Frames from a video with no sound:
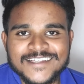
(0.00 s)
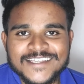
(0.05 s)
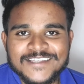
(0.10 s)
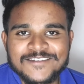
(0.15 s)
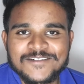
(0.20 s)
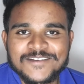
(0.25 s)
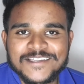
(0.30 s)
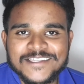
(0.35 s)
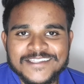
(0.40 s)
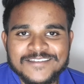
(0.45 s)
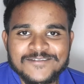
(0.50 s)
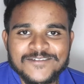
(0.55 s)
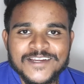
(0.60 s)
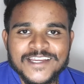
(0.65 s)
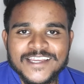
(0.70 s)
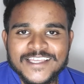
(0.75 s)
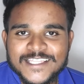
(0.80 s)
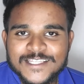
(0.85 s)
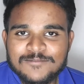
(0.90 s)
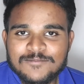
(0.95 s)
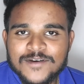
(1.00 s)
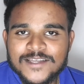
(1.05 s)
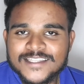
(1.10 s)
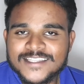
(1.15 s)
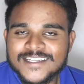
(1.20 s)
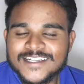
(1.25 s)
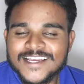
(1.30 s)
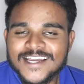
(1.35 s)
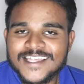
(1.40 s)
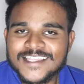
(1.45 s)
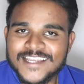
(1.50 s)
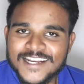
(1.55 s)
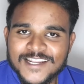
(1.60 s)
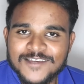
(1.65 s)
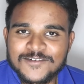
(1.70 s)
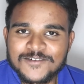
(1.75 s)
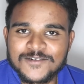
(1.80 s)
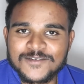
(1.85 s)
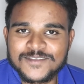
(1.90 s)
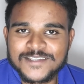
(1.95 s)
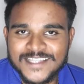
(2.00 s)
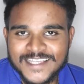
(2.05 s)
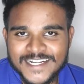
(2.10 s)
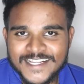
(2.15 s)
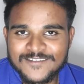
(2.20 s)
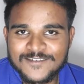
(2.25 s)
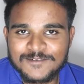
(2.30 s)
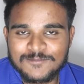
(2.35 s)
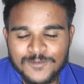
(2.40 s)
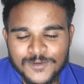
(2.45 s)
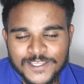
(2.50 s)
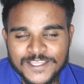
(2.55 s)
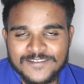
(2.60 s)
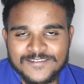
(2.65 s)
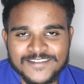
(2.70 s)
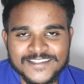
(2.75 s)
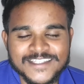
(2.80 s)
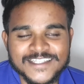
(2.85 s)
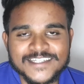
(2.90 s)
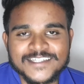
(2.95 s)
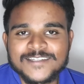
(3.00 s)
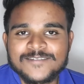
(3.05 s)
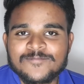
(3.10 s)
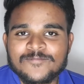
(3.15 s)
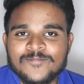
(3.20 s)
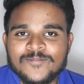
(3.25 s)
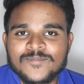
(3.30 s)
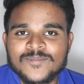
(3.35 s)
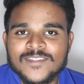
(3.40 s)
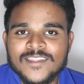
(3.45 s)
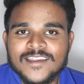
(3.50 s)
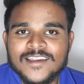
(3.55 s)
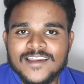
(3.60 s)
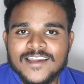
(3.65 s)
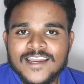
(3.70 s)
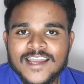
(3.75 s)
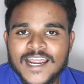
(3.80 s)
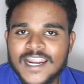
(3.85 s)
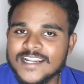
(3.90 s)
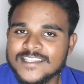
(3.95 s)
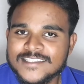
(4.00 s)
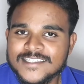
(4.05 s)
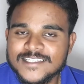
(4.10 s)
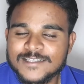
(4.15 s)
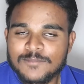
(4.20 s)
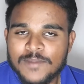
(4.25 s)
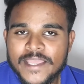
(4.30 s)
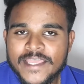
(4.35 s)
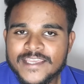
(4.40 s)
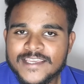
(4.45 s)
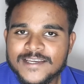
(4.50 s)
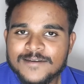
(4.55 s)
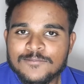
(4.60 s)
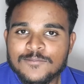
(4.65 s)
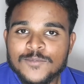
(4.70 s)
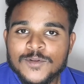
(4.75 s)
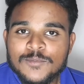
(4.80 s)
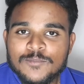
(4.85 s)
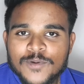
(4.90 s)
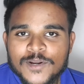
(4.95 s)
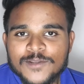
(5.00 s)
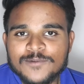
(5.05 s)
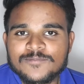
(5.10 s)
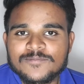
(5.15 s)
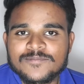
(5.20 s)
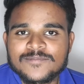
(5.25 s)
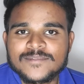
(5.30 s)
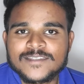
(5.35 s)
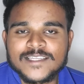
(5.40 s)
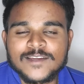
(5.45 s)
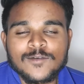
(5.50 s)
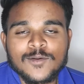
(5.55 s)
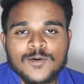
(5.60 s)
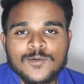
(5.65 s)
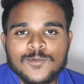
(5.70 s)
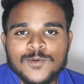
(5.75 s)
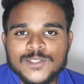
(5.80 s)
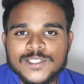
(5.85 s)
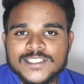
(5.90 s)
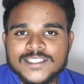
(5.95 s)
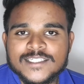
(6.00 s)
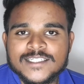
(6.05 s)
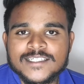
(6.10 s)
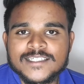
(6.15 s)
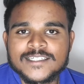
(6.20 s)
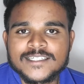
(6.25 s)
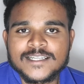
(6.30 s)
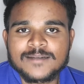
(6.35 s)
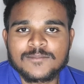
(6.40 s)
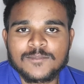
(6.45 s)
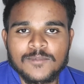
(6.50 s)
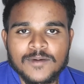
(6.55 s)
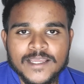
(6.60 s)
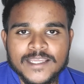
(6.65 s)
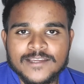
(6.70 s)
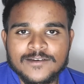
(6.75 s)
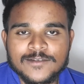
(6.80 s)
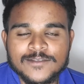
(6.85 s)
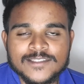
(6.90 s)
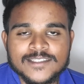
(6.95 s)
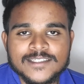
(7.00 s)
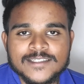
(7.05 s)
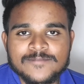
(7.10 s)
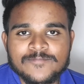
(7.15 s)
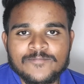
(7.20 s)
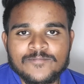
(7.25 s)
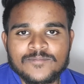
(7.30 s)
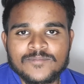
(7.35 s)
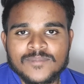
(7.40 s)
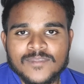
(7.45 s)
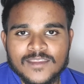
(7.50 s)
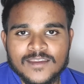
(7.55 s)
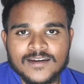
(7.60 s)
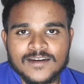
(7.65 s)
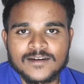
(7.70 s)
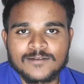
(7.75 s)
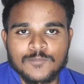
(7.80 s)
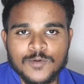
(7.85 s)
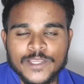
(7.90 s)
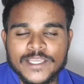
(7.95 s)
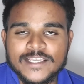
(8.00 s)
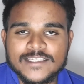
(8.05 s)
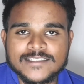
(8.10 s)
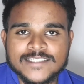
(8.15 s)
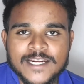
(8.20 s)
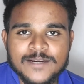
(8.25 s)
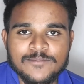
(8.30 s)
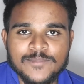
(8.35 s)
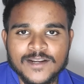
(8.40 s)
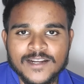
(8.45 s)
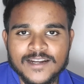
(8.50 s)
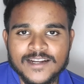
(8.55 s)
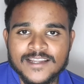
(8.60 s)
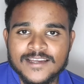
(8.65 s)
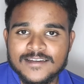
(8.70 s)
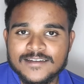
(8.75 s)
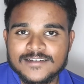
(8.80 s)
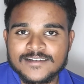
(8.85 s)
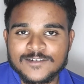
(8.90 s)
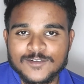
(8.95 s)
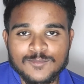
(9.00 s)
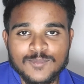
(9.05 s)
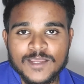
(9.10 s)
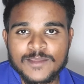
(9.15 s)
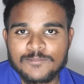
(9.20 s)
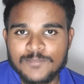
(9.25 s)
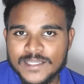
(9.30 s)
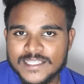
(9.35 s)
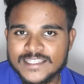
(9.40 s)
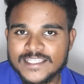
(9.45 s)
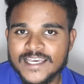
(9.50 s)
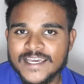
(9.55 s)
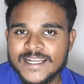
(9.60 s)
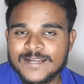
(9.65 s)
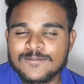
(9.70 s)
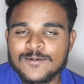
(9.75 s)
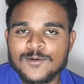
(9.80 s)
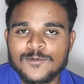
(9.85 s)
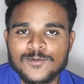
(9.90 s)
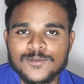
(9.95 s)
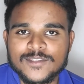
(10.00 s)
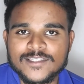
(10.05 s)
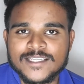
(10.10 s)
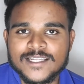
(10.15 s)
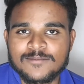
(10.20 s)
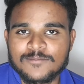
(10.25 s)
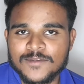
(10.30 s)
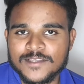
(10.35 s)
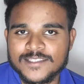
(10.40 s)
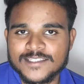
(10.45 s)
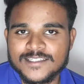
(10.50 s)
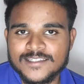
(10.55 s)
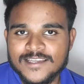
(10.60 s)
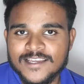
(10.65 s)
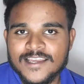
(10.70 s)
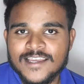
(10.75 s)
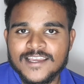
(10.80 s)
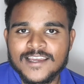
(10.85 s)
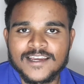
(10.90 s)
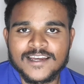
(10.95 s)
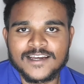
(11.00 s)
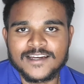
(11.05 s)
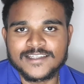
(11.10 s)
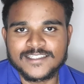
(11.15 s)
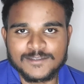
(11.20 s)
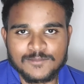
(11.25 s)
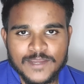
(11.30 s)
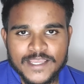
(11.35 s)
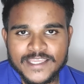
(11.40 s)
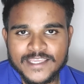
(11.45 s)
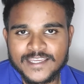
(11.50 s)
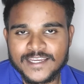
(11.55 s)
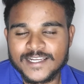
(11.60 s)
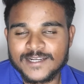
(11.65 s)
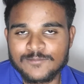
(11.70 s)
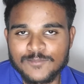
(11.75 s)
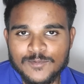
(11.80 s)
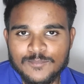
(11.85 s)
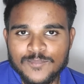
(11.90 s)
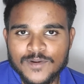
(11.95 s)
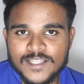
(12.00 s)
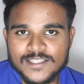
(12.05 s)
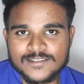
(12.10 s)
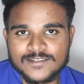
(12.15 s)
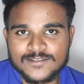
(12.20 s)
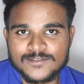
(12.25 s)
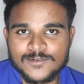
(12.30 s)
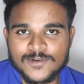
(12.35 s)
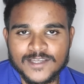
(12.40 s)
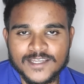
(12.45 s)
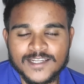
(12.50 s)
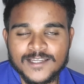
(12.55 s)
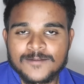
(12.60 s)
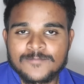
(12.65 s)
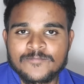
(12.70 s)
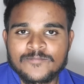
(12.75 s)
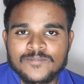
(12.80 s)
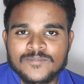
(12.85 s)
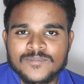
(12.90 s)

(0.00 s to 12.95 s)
இவ இவங்க எதிர்பார்த்துருக்காத அளவுக்கு வந்து நிறையவே புக்கிங் வந்திருக்கு அடுத்து இந்த பைக்கு முன்பணம் எவ்வளோ கொடுத்து நம்ம பைக்கை வந்து புக்கிங் ஸ்டார்ட் பண்ணலான்னா ரூபாய் பத்தாயிரம் ரூபாய் கொடுத்து நம்ம வந்து அந்த பைக்குக்கான முன்பணத்தை வந்து தொடங்கலாம்